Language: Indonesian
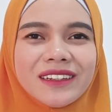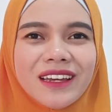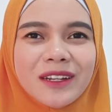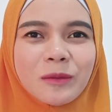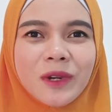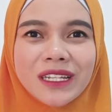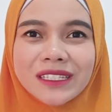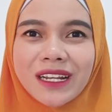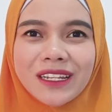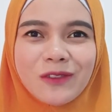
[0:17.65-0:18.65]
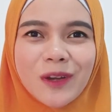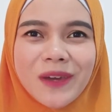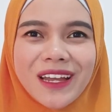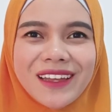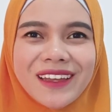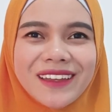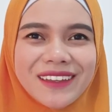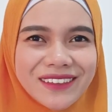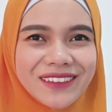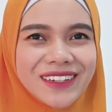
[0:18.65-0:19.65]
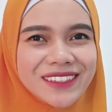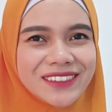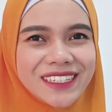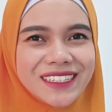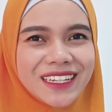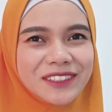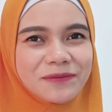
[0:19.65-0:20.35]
Dan penasaran itu apa? Yuk langsung aja.